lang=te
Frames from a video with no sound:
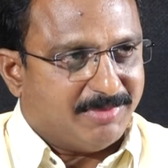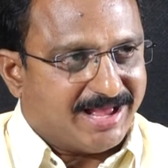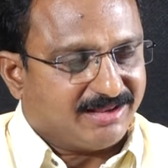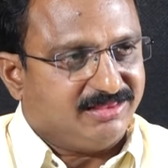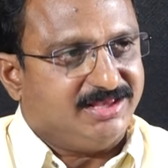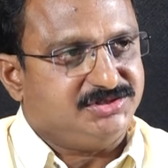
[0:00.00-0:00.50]

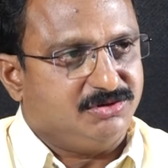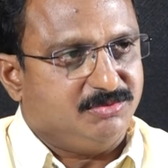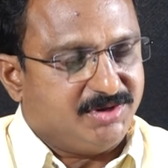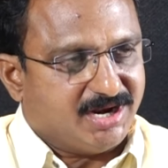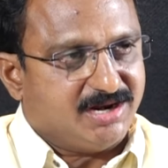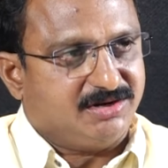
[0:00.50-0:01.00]
భారతదేశంలో
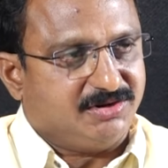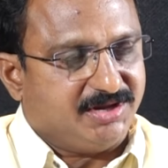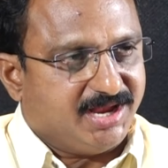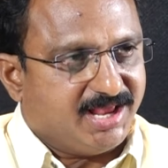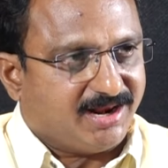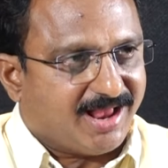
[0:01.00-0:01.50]
మీరు అన్నట్టు
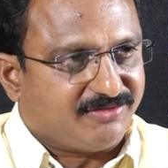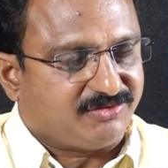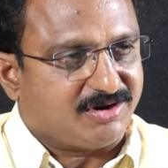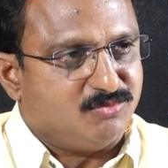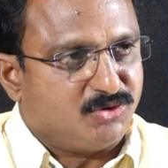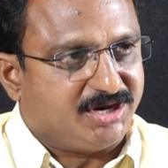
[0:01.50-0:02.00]
ఏ
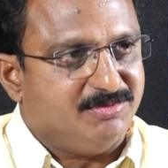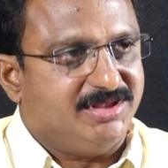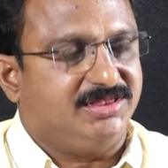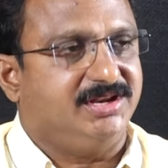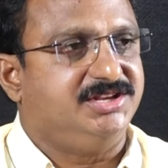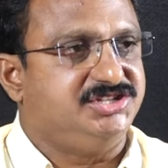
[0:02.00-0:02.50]
రాష్ట్ర
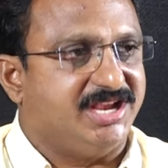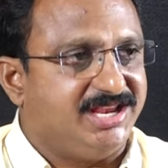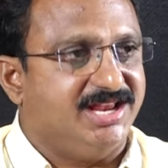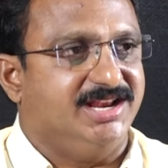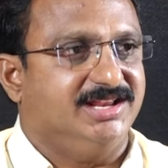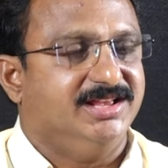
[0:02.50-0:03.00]
ముఖ్యమంత్రి
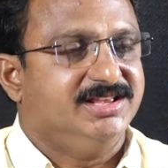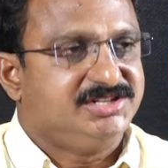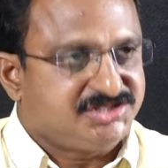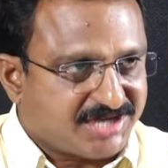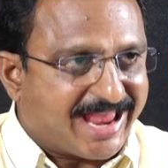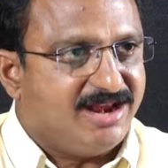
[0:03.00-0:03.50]
చేయని
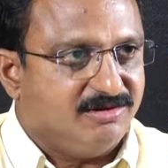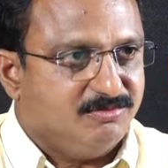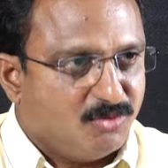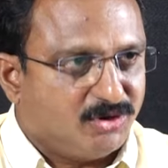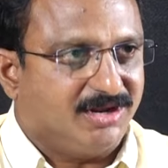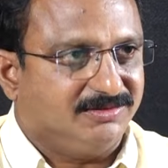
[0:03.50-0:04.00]
స్టైల్
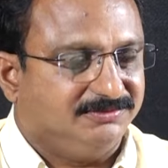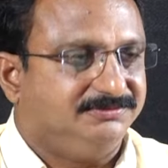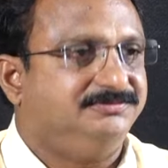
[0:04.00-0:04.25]
మోడల్